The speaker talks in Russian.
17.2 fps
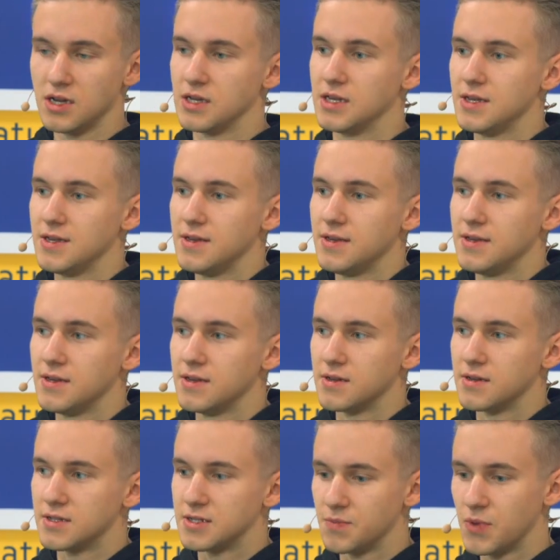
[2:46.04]

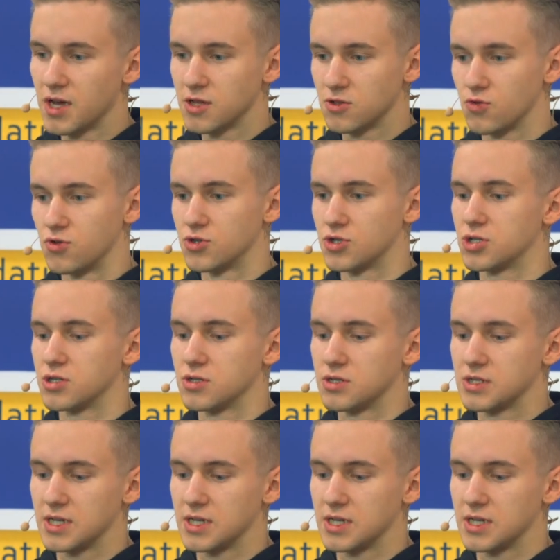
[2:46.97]
и тебя тоже,